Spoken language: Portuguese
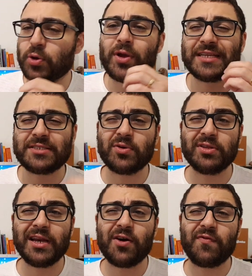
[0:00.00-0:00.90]
Eu conheci o
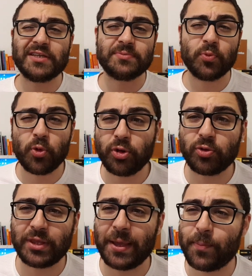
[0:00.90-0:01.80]
Rodrigão faz muito
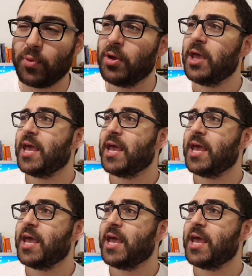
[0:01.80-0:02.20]
tempo,